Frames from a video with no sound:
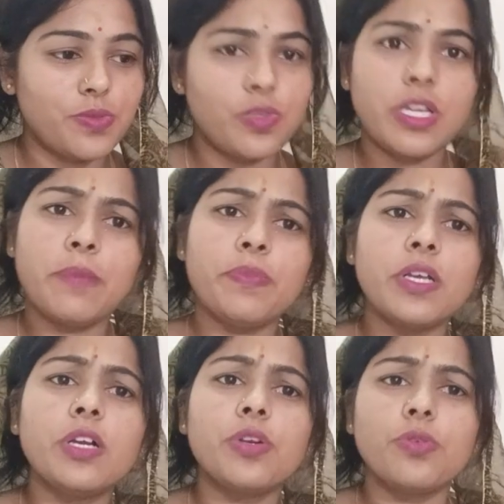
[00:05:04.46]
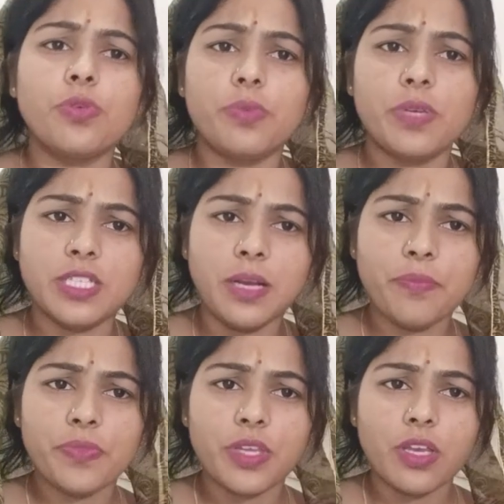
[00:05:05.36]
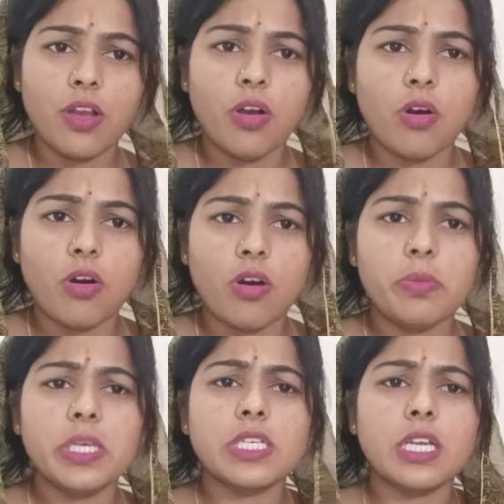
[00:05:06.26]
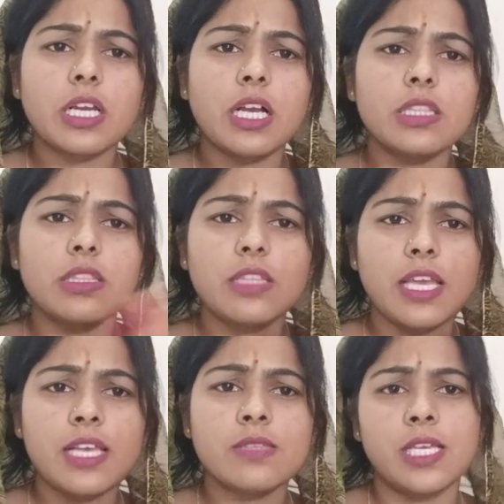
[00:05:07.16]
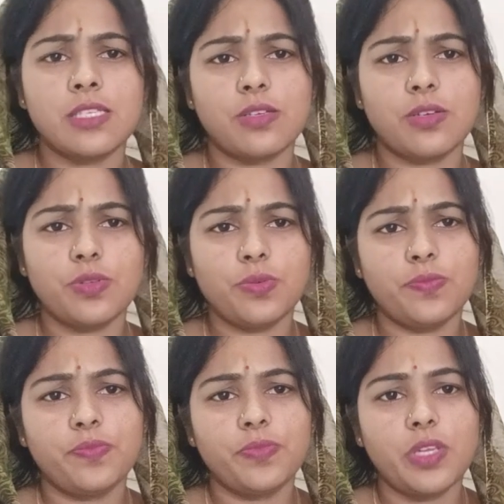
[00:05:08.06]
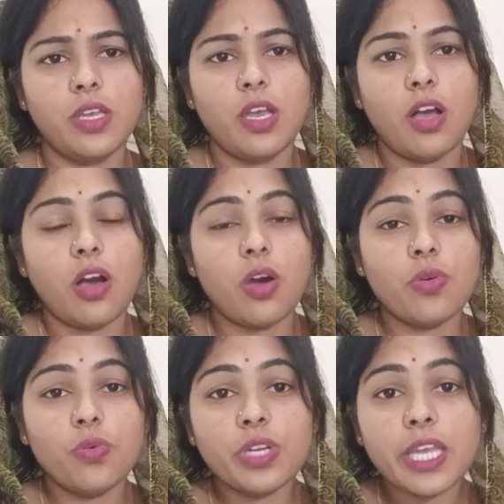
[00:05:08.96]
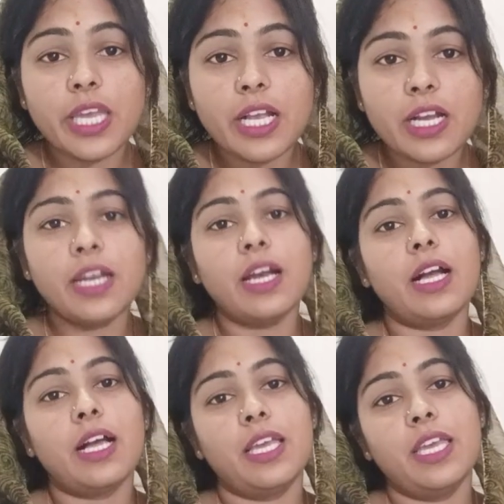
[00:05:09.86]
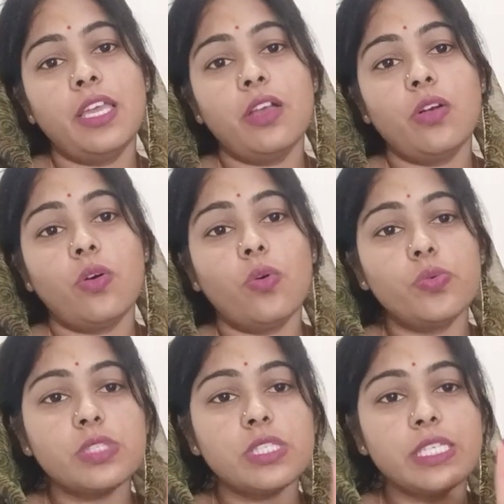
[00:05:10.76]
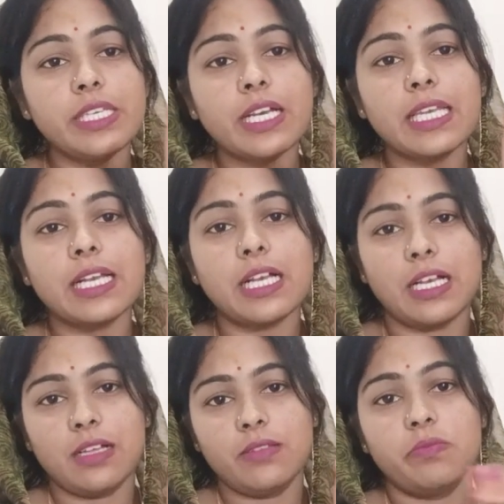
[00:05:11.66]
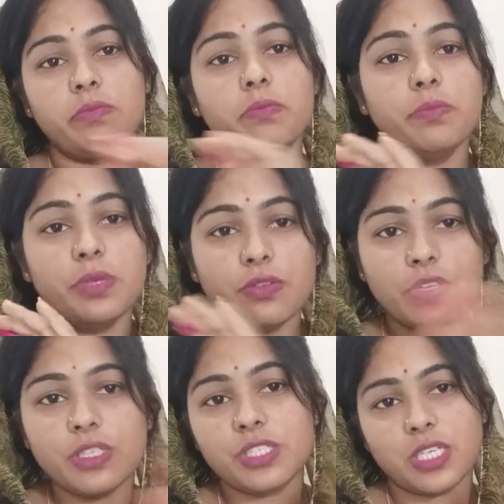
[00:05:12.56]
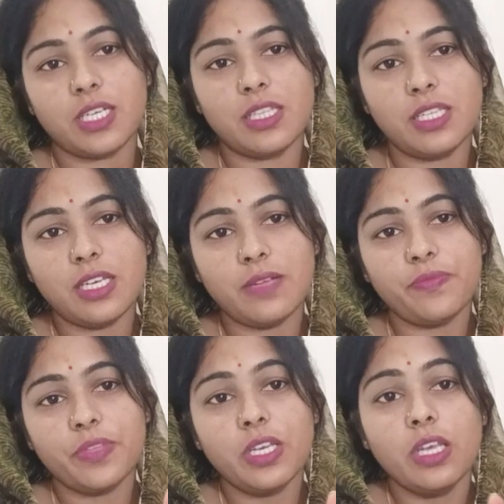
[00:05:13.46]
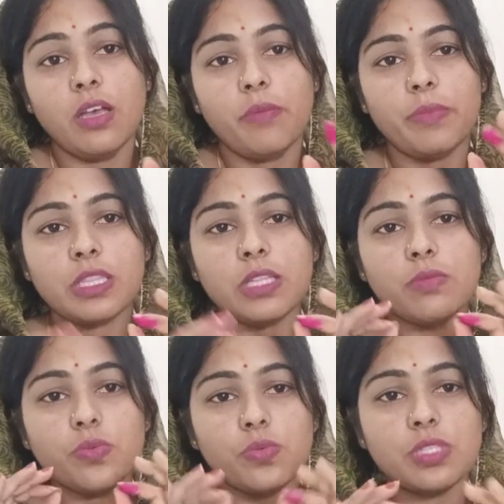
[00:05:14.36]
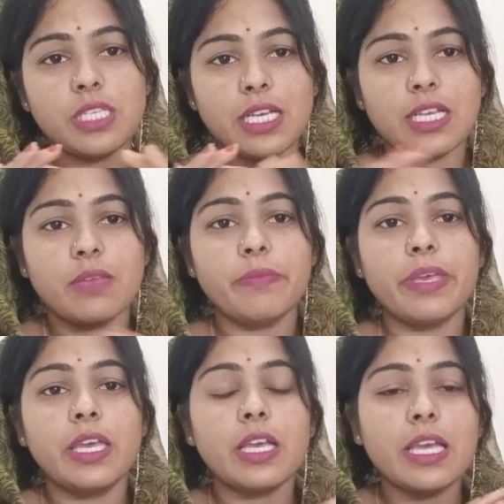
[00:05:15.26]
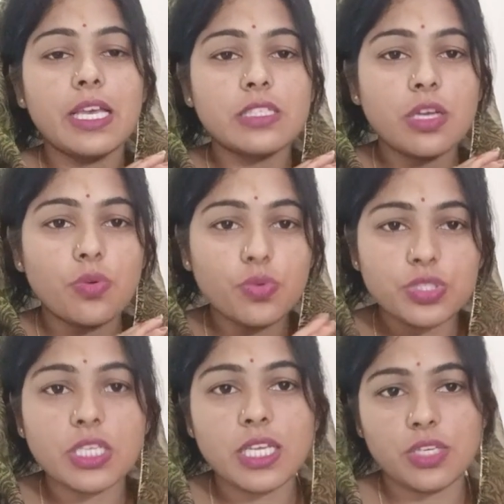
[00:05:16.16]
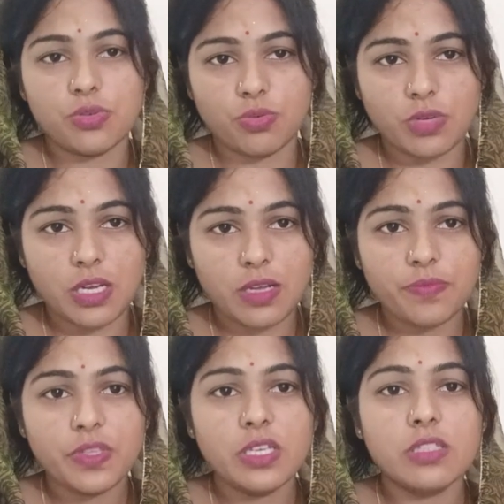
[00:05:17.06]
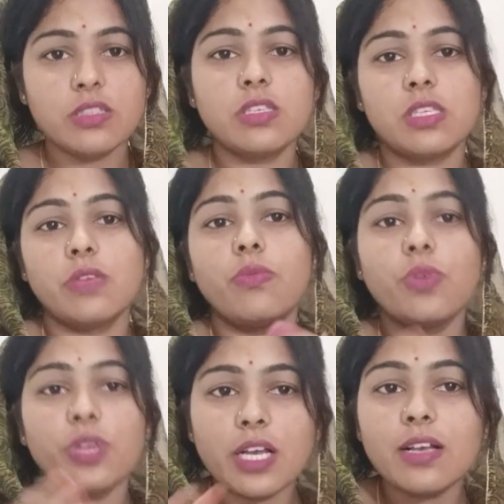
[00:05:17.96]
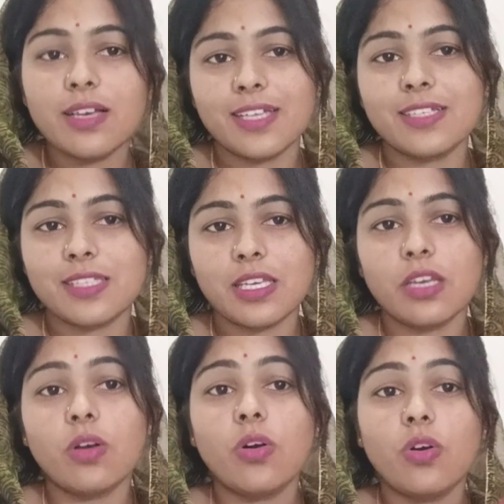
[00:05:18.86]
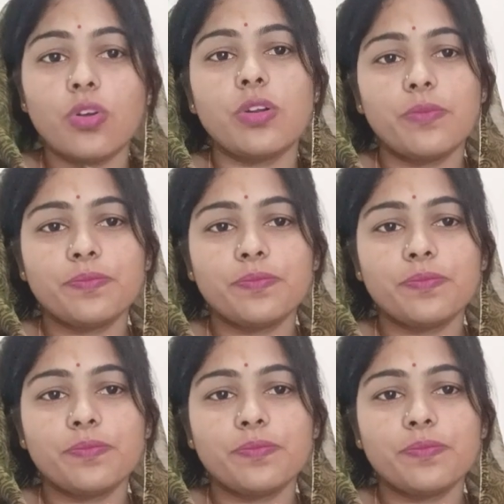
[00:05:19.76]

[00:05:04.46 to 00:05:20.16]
उन्होंने अपने गणों को भेजा और भेज कर कहा तहस नहस कर दो और उनके गण आए उस यज्ञ का विध्वंस कर दिया मतलब उस यज्ञ में ऐसा कुछ नहीं छोड़ा जिससे वो यज्ञ कर सके और